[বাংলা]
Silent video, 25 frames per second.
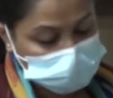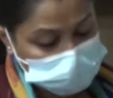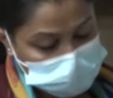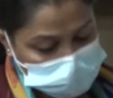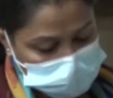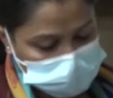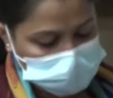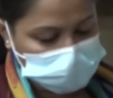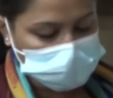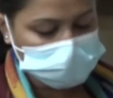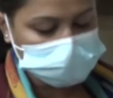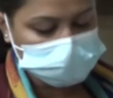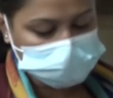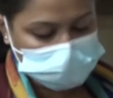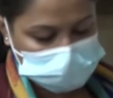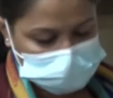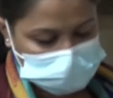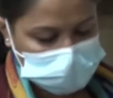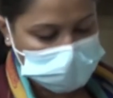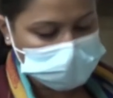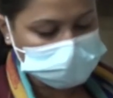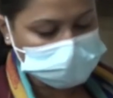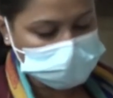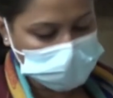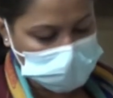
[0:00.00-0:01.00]
ওষুধের দোকান
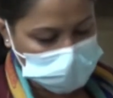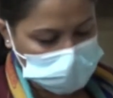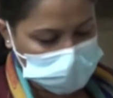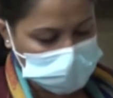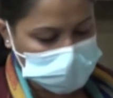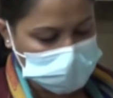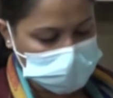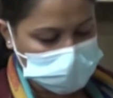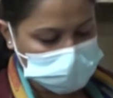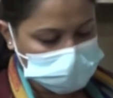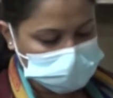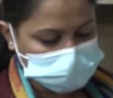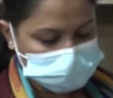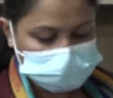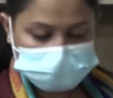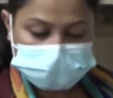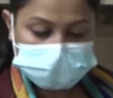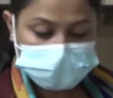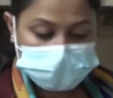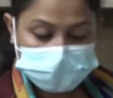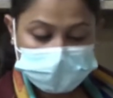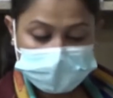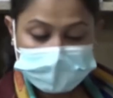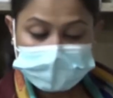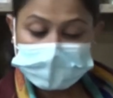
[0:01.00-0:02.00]
পরিদর্শনে আসেন
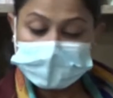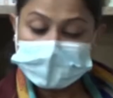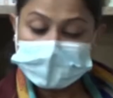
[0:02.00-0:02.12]
ভোক্তা